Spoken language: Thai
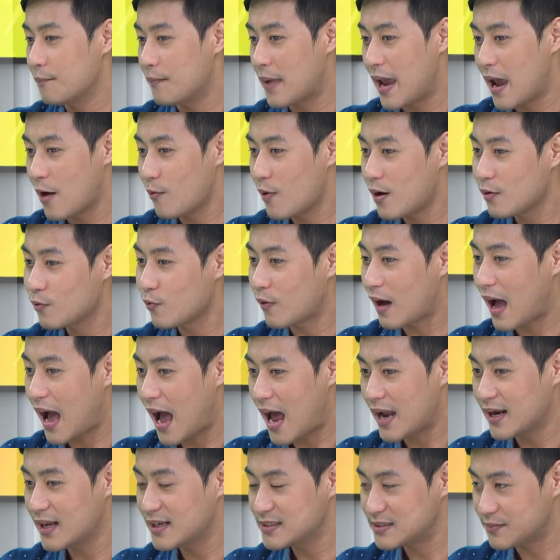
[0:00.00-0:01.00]
แม้ว่าลูก
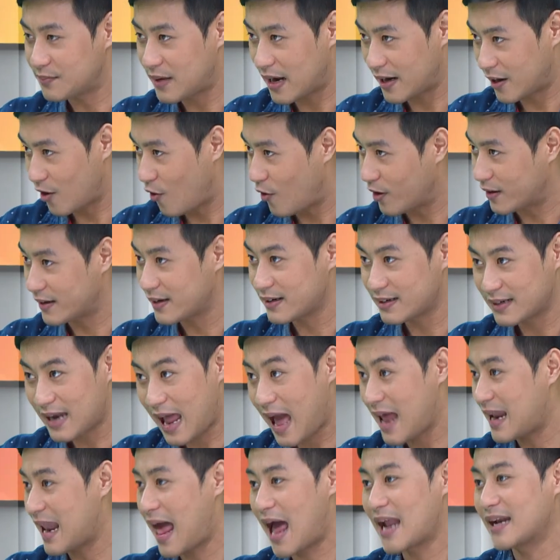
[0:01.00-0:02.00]
ค้าเนี่ยจะมารอห
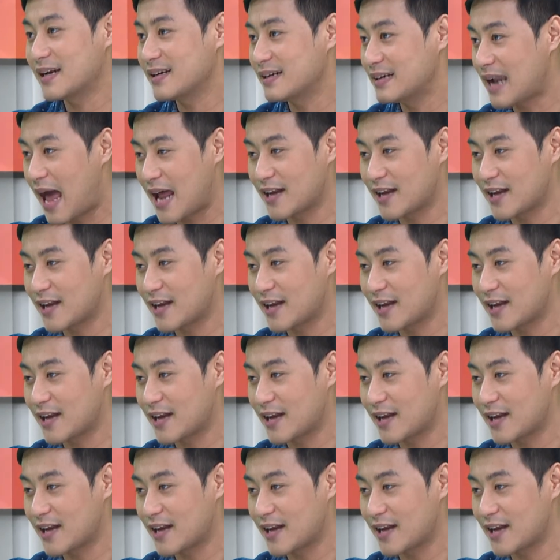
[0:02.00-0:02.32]
น้าร้าน